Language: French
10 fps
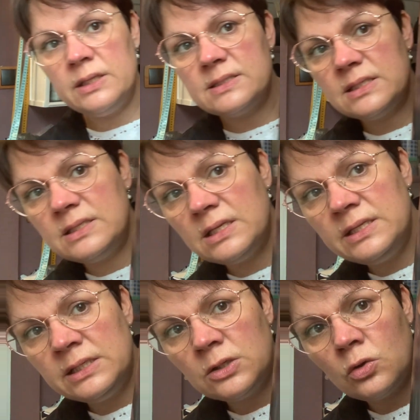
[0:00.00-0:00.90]
c'est des
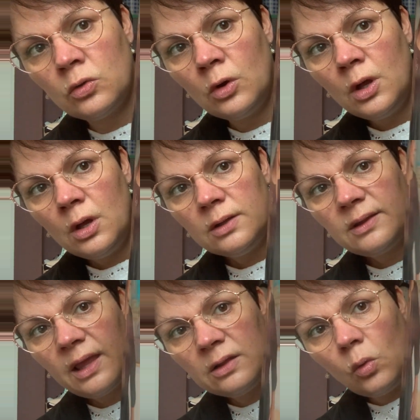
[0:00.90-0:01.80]
lignes euh,
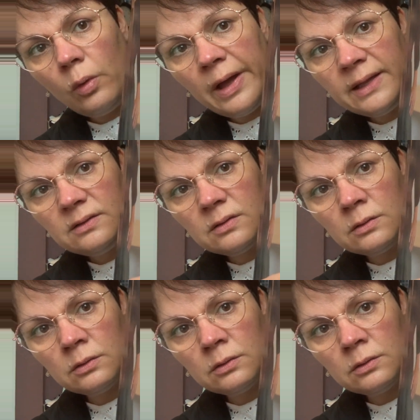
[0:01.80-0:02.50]
très droites.